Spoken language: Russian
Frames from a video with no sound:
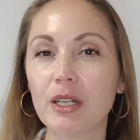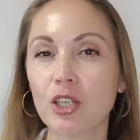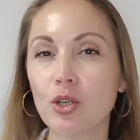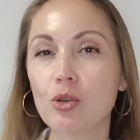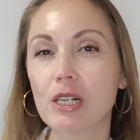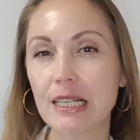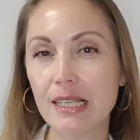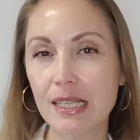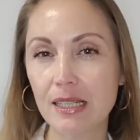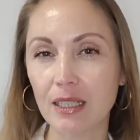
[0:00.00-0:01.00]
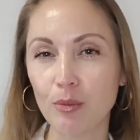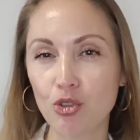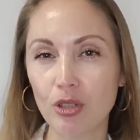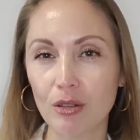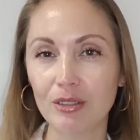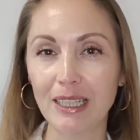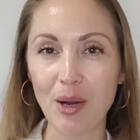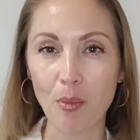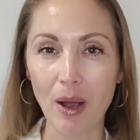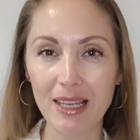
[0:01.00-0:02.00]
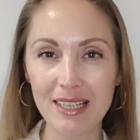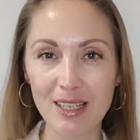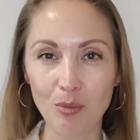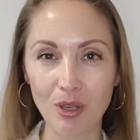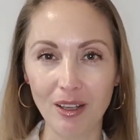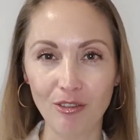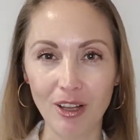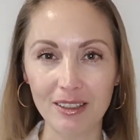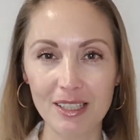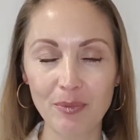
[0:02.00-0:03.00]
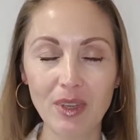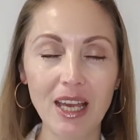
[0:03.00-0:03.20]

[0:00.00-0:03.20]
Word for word: партнер российской международной компании Siberian Wellness.